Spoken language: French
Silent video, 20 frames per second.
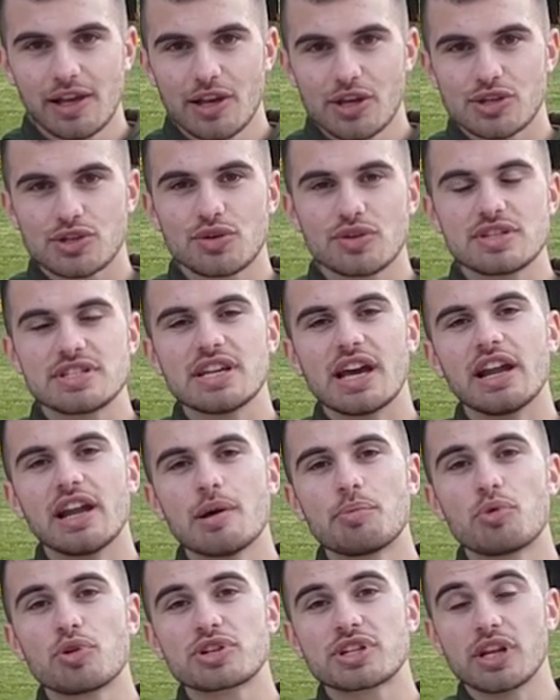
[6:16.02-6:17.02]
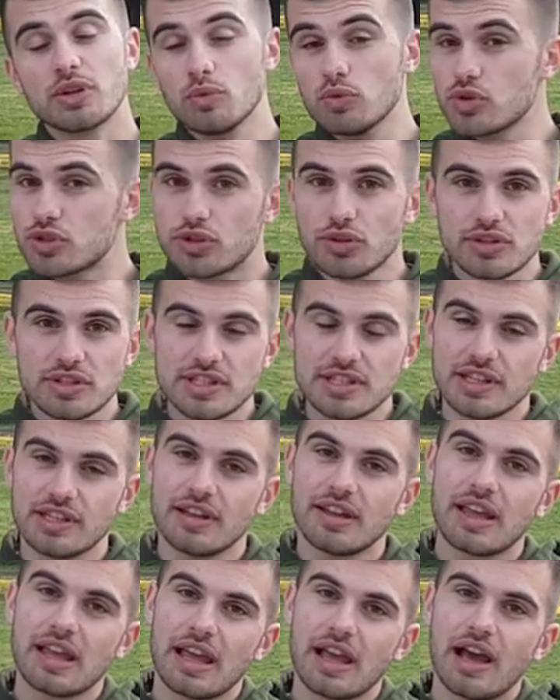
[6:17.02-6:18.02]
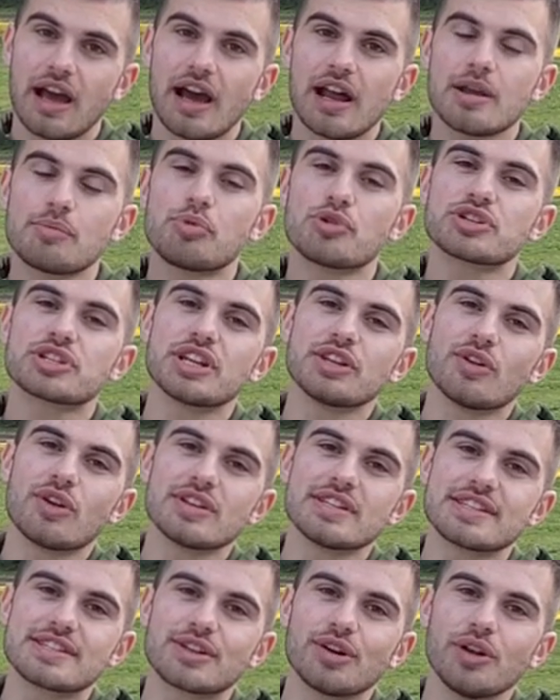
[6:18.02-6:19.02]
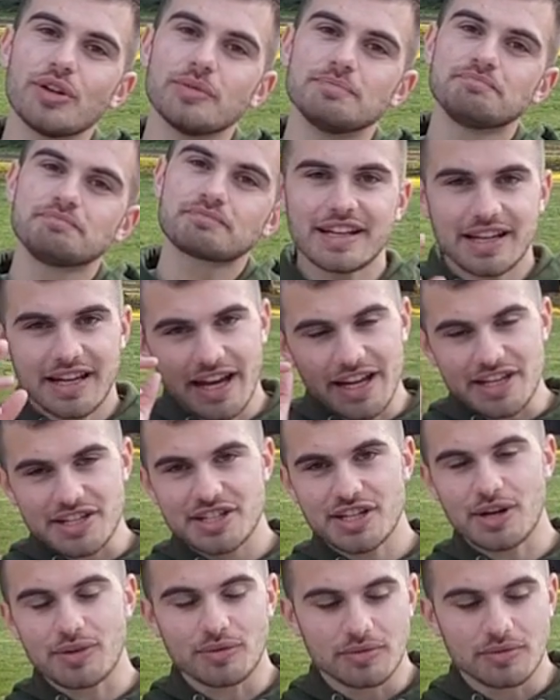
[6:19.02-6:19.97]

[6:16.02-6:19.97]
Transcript: Je te dis à la prochaine ou je te dis à la prochaine dans le Discord. Allez, ciao